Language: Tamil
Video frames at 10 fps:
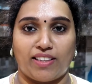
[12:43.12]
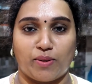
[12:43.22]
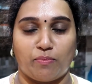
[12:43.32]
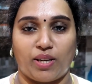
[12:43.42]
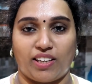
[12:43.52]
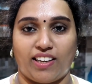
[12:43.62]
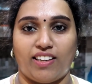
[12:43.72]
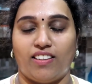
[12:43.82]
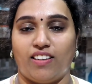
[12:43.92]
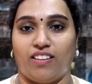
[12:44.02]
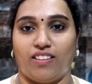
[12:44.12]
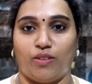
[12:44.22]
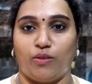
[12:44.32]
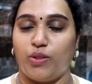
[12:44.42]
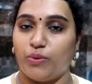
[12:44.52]
பார்த்துருப்பீங்க
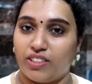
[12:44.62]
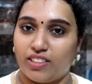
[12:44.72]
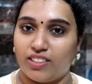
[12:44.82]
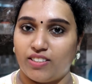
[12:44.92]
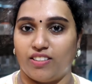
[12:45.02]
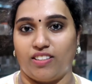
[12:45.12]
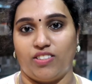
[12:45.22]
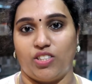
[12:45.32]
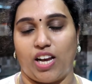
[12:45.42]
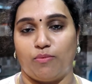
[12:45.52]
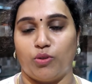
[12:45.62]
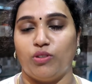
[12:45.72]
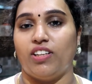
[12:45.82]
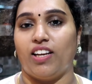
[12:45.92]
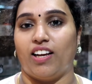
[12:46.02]
ஒன்று வந்து
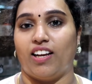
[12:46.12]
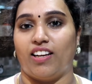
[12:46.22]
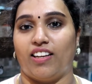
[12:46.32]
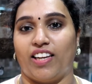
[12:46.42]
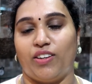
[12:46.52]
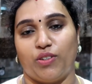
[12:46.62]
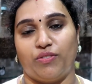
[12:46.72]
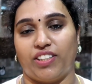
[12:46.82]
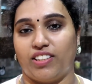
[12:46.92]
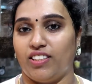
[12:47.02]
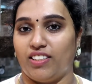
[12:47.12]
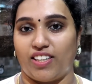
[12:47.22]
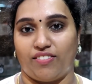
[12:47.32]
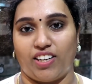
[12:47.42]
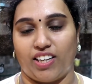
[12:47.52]
ஜாமுன் இன்னொன்று வந்து
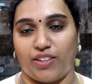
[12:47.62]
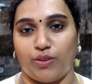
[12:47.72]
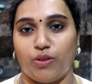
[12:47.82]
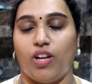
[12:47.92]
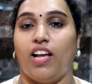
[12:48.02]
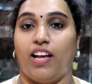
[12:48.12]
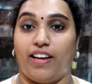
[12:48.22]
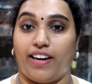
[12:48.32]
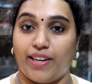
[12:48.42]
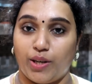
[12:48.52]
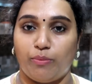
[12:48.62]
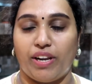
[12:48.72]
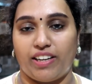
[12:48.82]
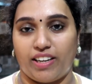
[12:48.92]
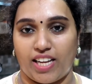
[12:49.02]
ரவா லட்டு
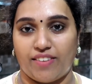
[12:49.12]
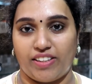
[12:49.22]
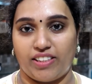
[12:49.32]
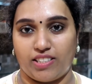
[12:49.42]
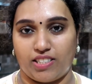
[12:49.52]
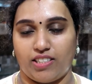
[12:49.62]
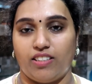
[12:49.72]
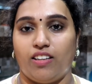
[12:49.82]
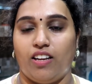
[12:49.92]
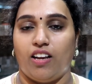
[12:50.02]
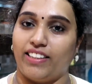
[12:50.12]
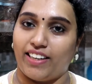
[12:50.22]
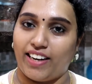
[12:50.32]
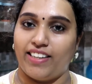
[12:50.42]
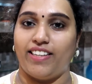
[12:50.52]
ரெண்டுமே நல்லா வந்துச்சு இந்த
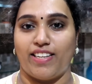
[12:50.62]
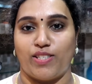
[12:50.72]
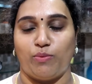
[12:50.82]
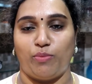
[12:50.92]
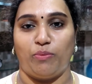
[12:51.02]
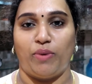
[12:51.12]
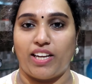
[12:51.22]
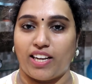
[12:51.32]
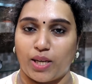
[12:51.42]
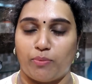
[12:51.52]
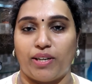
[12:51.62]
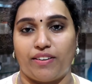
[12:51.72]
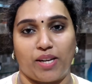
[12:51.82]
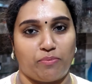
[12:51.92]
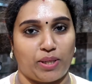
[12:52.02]
ரெண்டு ரெசிபியுமே கண்டிப்பாக
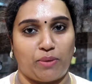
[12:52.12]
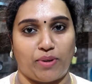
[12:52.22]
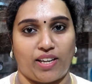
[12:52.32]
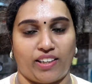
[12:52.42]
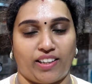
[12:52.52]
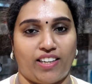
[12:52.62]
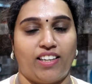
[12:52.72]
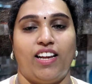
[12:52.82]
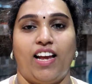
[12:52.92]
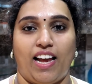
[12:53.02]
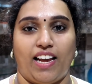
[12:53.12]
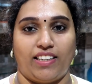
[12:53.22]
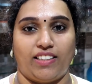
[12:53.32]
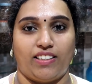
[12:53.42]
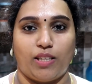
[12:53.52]
ட்ரை பண்ணி பாருங்கள்
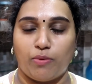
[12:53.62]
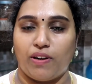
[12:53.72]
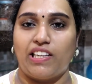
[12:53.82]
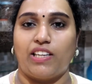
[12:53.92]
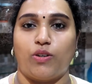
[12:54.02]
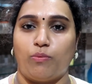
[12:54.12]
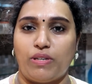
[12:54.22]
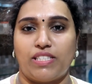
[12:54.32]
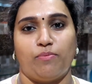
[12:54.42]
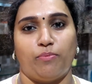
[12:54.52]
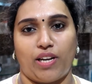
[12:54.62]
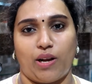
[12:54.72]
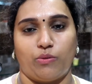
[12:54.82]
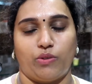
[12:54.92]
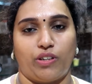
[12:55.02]
அண்ட் தீபாவளிக்கு ரொம்ப
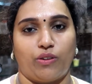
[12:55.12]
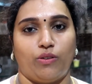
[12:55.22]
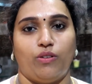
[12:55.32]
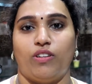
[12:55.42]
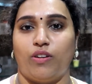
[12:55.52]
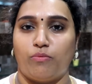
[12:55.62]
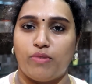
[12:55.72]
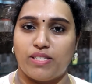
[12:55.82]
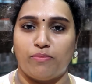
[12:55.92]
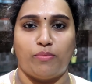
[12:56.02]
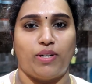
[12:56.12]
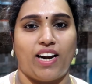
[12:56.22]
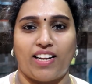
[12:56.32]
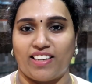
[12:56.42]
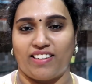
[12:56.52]
சிம்பிளாகவும் இருக்கும் ரொம்ப
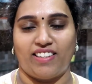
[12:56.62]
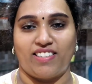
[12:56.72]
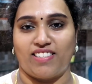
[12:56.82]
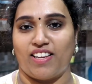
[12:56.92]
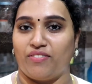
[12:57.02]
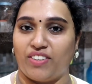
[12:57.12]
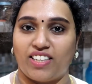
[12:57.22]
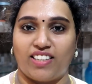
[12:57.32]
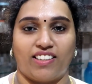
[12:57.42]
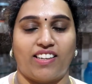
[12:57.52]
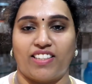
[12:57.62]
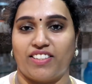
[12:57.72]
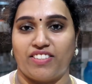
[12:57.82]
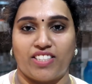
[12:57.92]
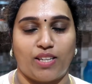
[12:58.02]
சிம்பிளான இன்க்ரீடியன்ஸ் தான் வீட்டில்
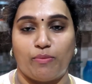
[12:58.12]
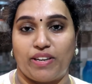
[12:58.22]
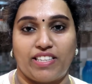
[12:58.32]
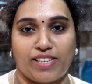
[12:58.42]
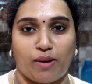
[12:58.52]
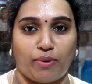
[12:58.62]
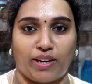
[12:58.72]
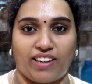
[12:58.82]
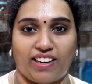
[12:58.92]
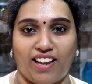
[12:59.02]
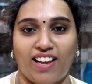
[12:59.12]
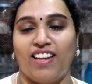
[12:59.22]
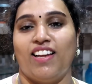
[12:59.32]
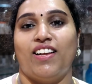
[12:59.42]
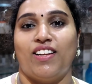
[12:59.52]
இருக்கிறத வச்சு நம்ம ஈஸியாக பண்ணிடலாம்
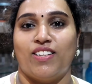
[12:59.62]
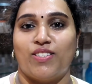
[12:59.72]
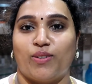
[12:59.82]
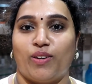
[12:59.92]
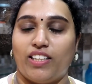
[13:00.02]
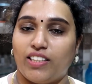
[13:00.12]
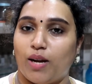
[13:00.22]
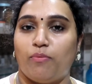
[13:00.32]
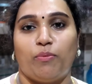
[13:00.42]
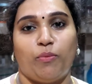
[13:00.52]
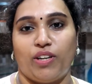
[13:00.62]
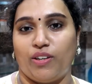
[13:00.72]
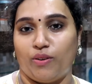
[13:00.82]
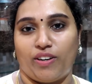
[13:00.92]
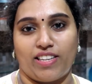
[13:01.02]
ஸோ இதுக்கப்புறமும்
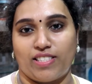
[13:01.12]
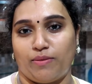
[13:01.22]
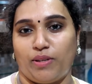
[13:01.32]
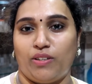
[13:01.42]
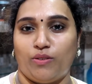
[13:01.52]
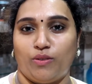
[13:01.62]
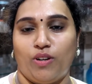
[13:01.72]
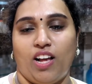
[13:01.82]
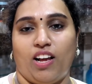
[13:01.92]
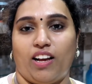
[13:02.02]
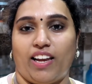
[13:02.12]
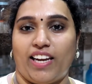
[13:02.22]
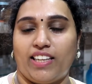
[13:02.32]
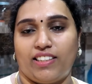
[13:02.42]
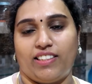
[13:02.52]
இன்னொரு ரெசிபி இன்னும்
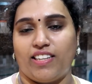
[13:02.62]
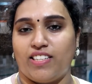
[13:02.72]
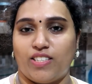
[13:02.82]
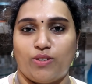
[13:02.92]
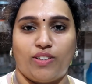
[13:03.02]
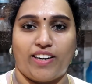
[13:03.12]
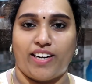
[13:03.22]
எனக்கு தெரிஞ்ச ஒரு